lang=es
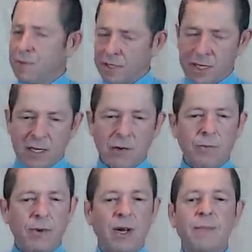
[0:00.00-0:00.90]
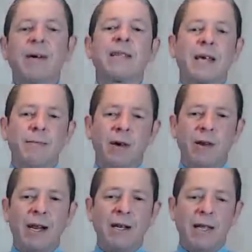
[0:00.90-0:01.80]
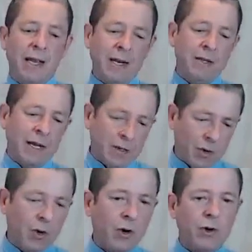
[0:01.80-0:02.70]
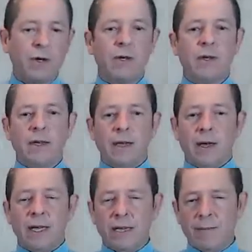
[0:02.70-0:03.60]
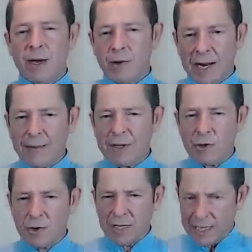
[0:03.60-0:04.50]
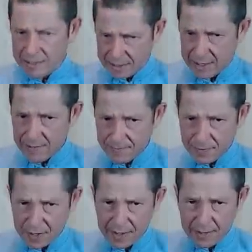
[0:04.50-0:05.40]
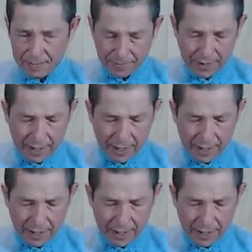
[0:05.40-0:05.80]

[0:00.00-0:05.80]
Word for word: sin ningún problema, hasta que mejore el, dolor y mejore la patología en sí. Mm.